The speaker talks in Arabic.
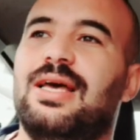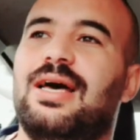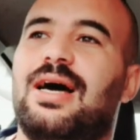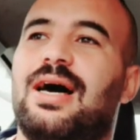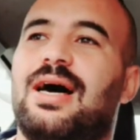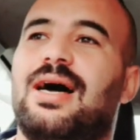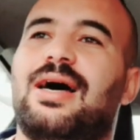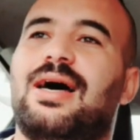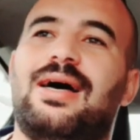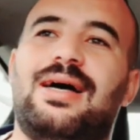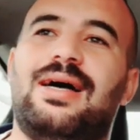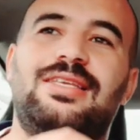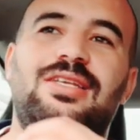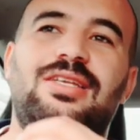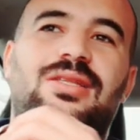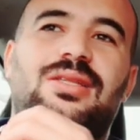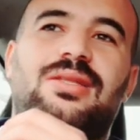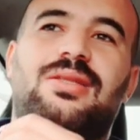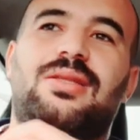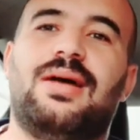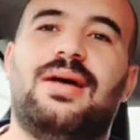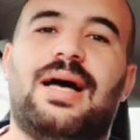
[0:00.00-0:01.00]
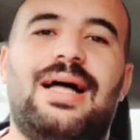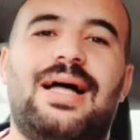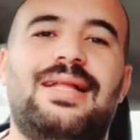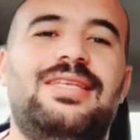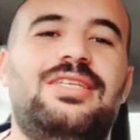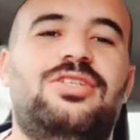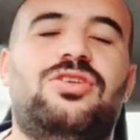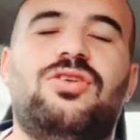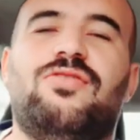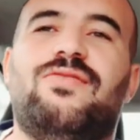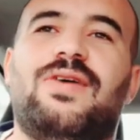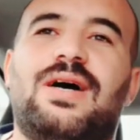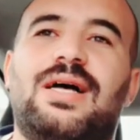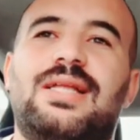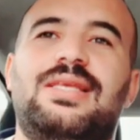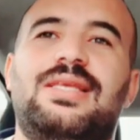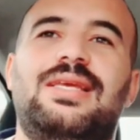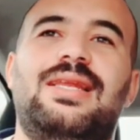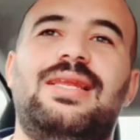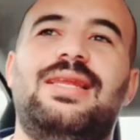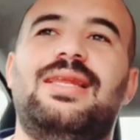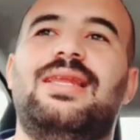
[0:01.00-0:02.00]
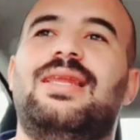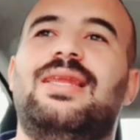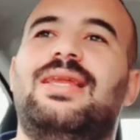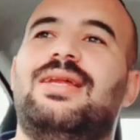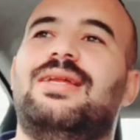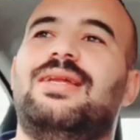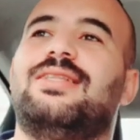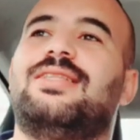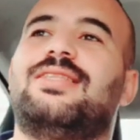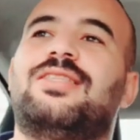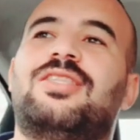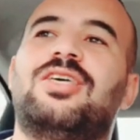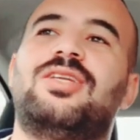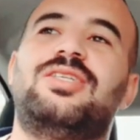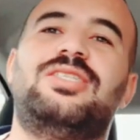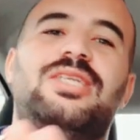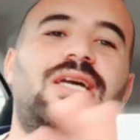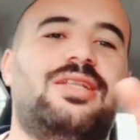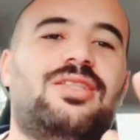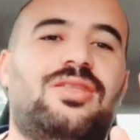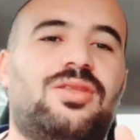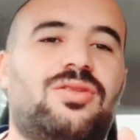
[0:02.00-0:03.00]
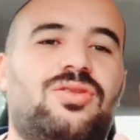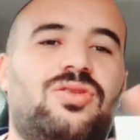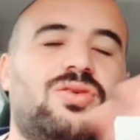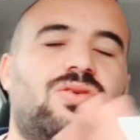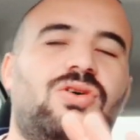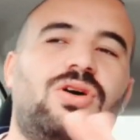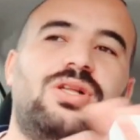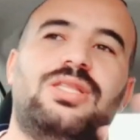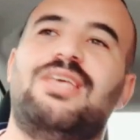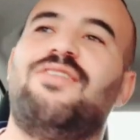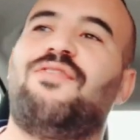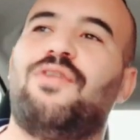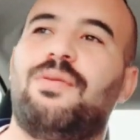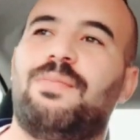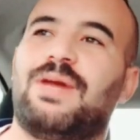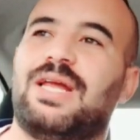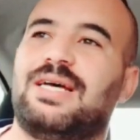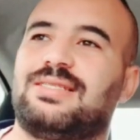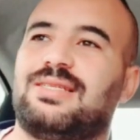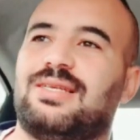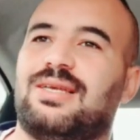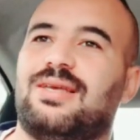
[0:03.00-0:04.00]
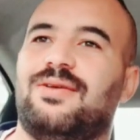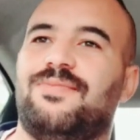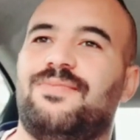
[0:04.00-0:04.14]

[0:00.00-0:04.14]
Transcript: غادي غادي شوف غادي ترجع تقعد في بلاصتك